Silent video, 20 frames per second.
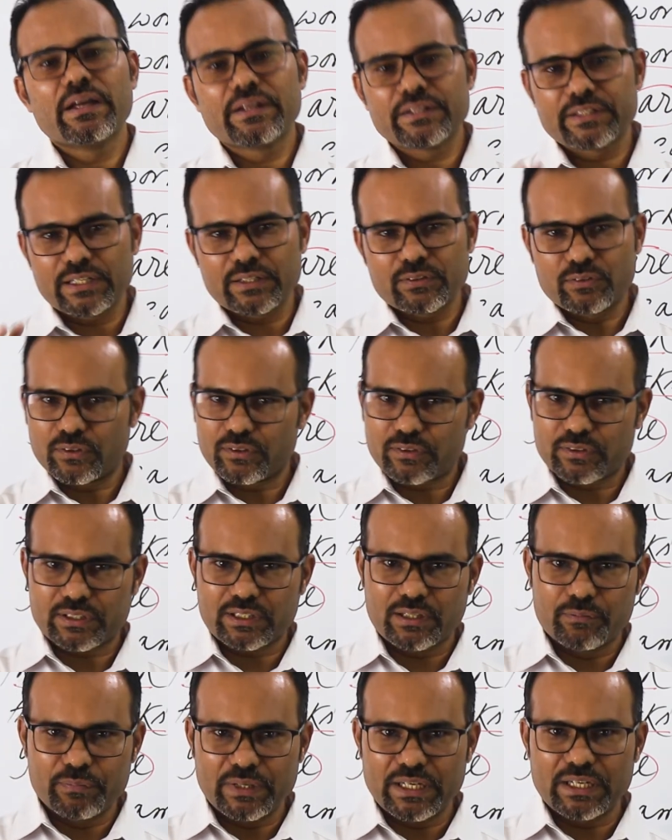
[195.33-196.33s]
সেগুলোর
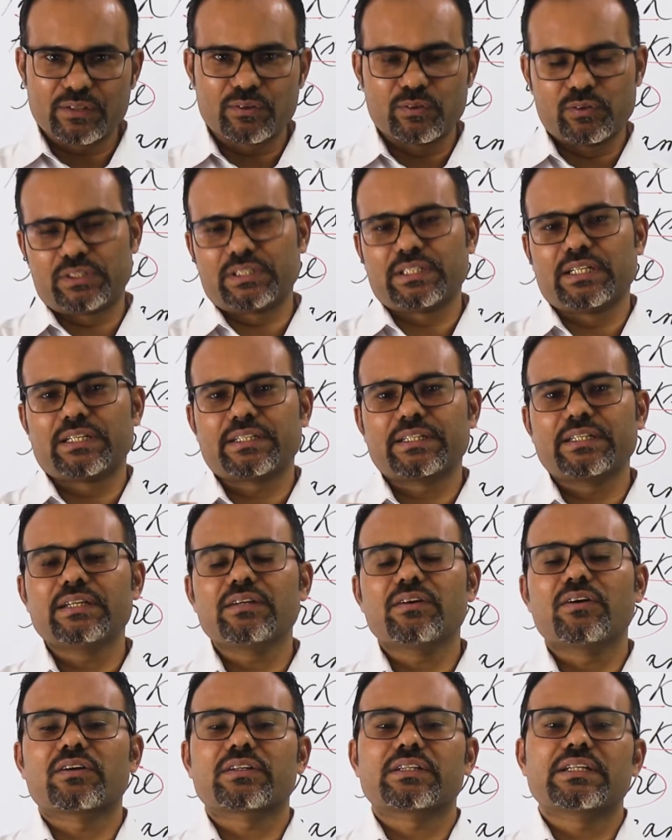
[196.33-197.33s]
কথা মেইন করছে আর কি
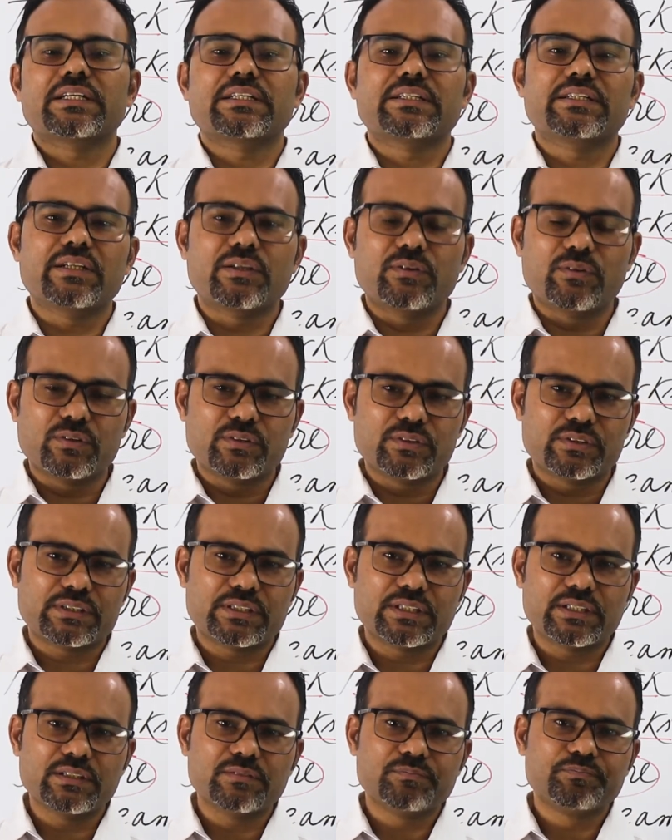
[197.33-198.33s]
অর্থাৎ যেগুলো হচ্ছে